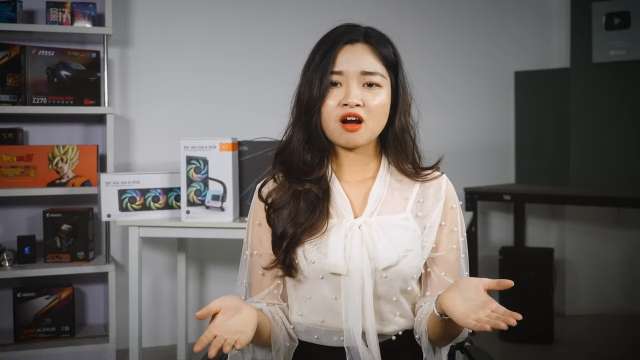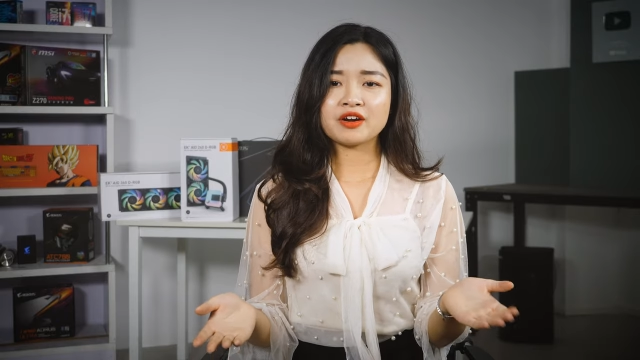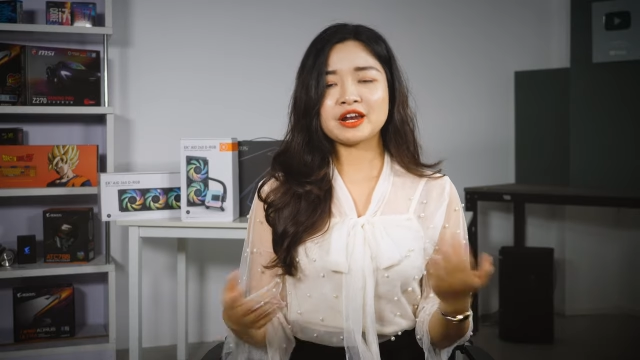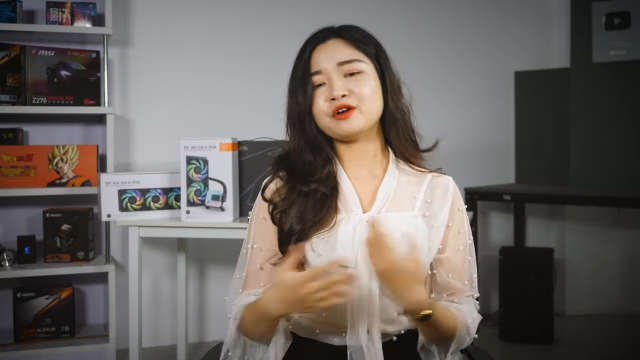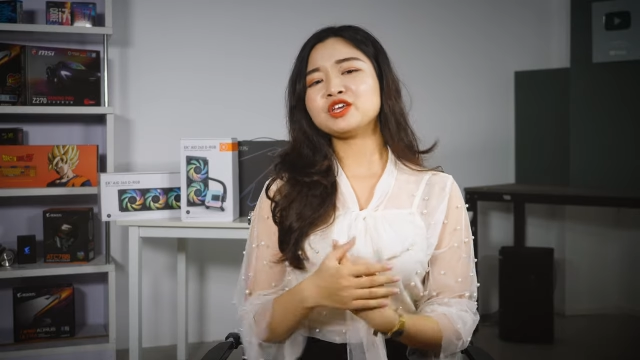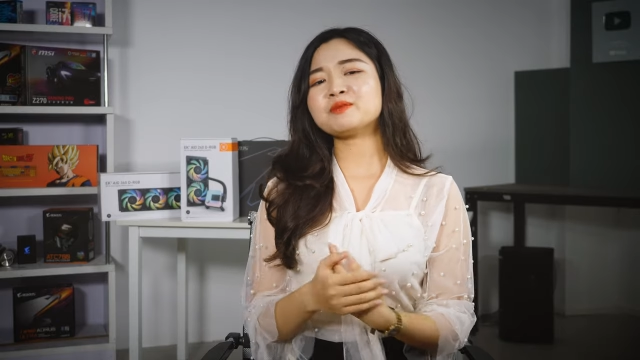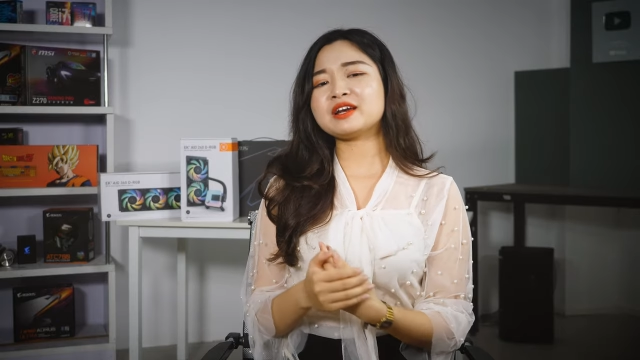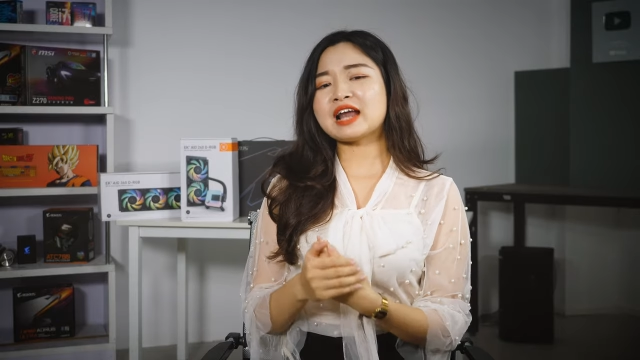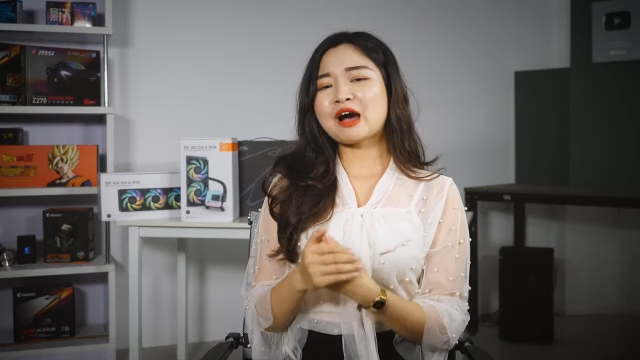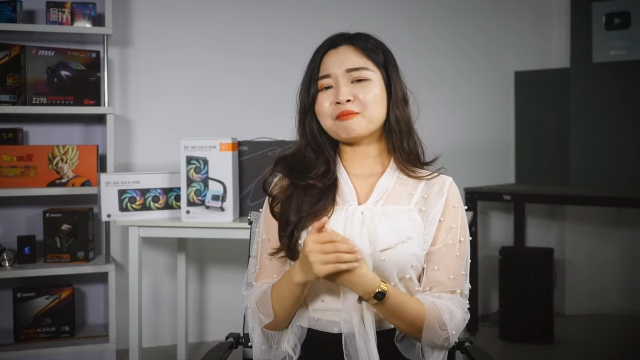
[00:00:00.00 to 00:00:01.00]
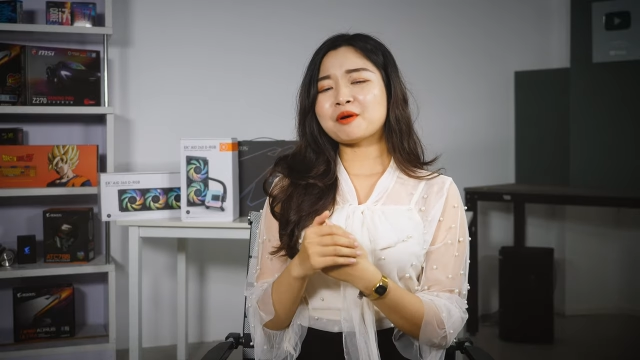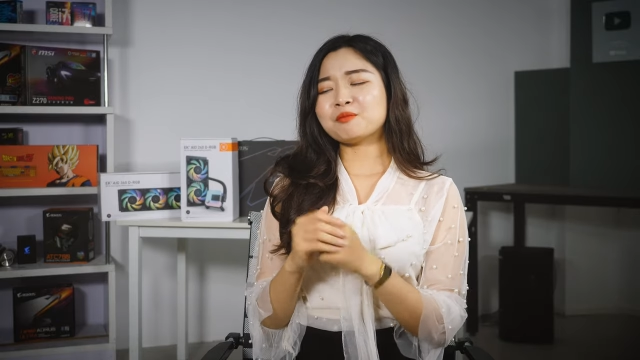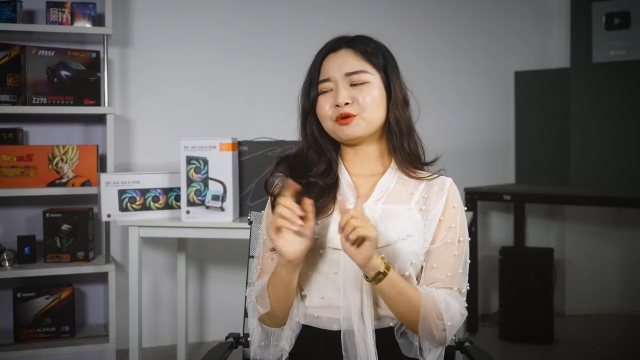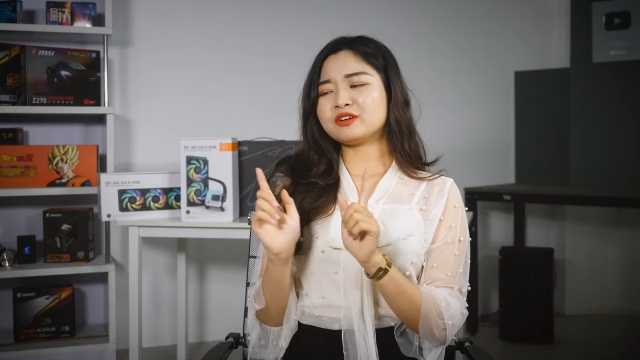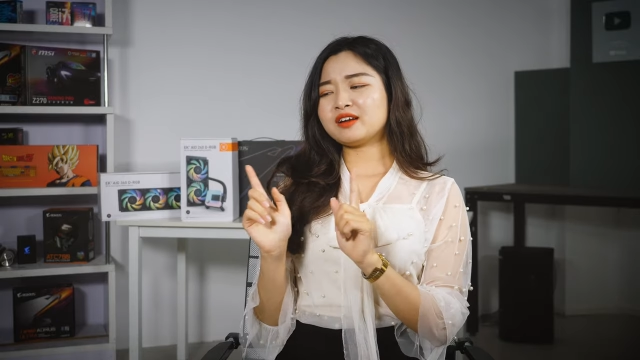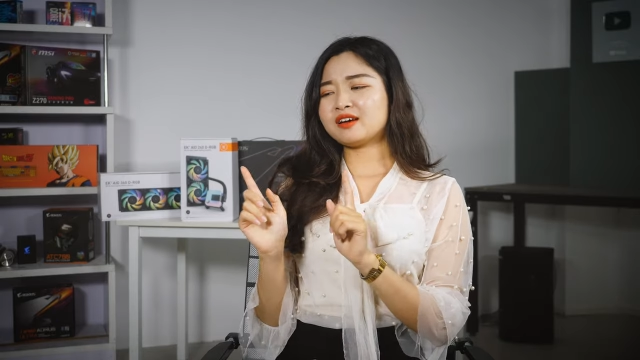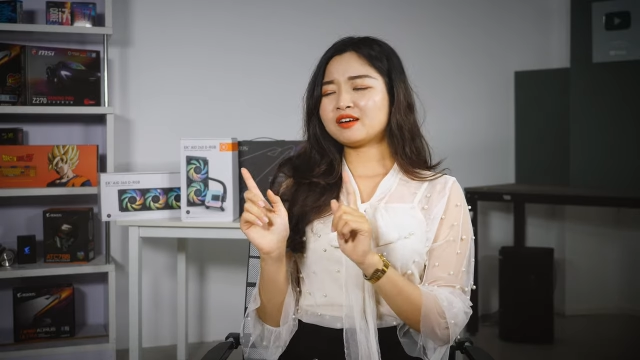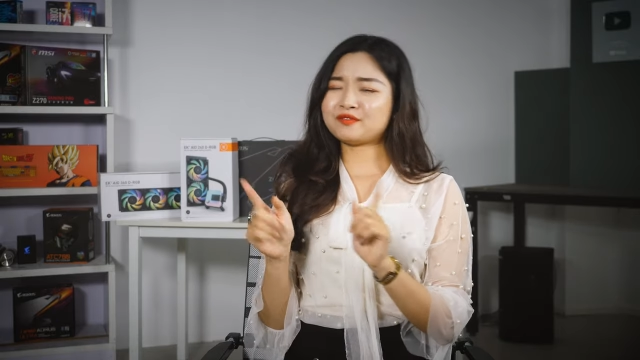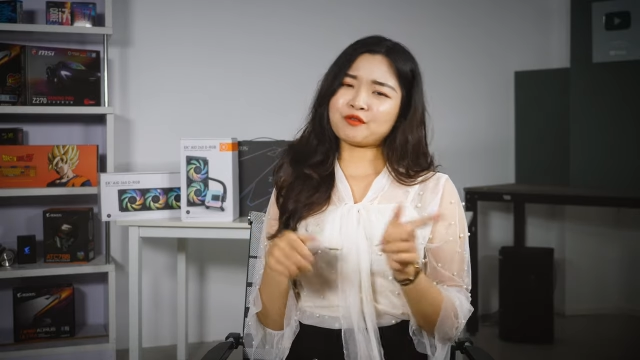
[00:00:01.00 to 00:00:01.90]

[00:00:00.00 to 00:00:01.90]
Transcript: Còn nếu như bạn nào mà muốn uh,